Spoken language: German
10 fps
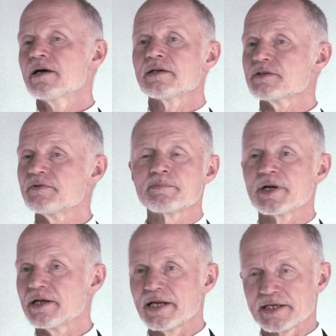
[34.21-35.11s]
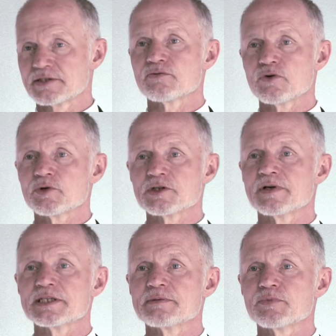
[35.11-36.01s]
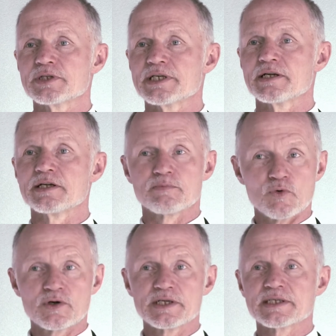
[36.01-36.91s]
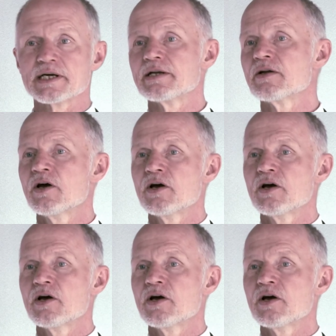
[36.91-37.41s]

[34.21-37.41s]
Das wird bei den nächsten 25 Prozent nicht möglich sein.